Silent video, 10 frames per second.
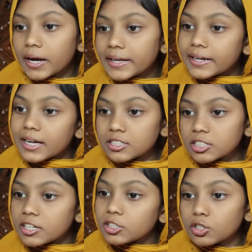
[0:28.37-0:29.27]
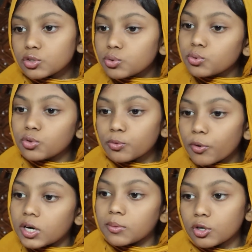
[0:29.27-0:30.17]
ভাইয়ের কাছ থেকে তো একটু
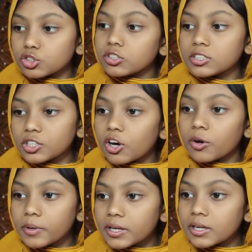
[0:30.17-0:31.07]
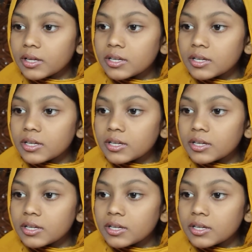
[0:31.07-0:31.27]
পরামর্শ নিতে হবে